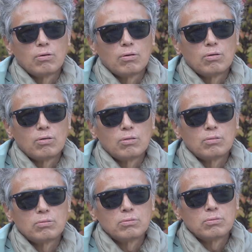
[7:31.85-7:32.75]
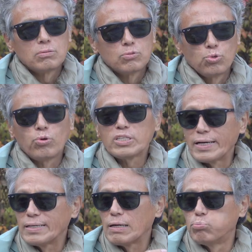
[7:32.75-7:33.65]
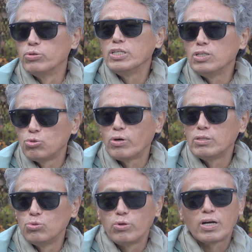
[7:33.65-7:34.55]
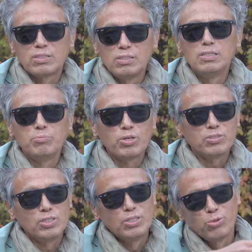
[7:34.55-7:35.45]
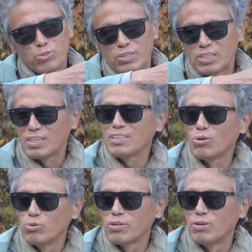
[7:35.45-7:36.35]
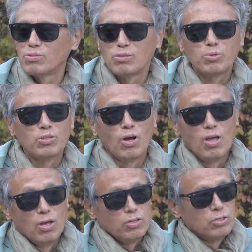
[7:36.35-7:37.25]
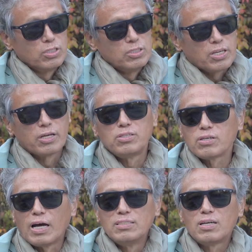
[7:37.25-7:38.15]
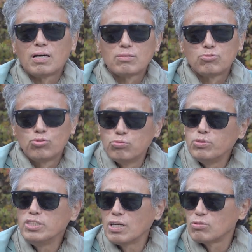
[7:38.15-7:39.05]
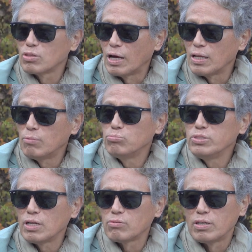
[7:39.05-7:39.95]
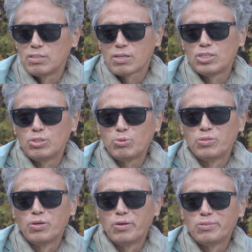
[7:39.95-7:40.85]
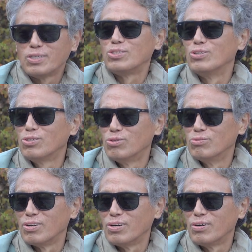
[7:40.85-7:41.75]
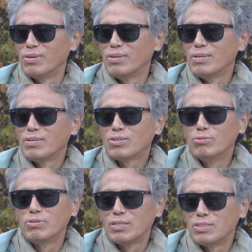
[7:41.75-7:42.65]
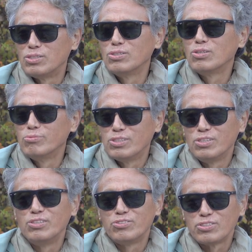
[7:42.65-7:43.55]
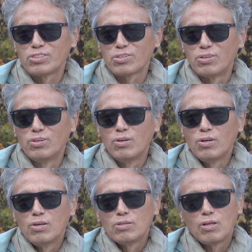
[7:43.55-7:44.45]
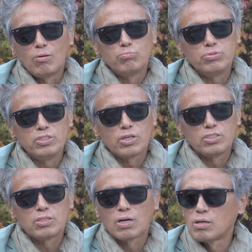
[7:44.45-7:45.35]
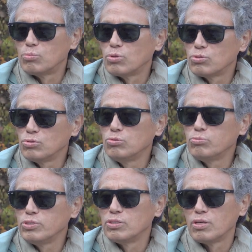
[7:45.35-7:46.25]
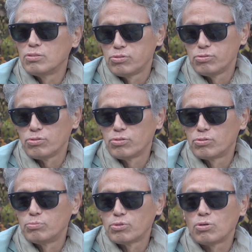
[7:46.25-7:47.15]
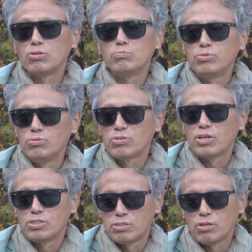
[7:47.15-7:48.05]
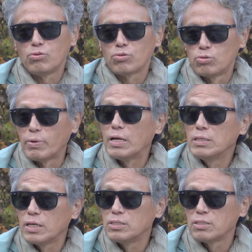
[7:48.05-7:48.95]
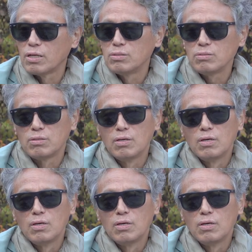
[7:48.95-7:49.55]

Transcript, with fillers: 어, 좋아, 자기가 본인이 좋아하는 노래가 들리면 이곳을 이렇게 찾아오세요. 그러면 여기 이제 객석에 앉아 두 분이라도 단 한 분이라도 앉아 계시면 되게 즐거운 거예요. 예. 그분한테 즐거움을 드릴 수 있어서. 근데 한 분이 계시다가 뭐 스무 분이 될 수도 있고 뭐 서른 분도 계실 때도 있고 많이 계실 때는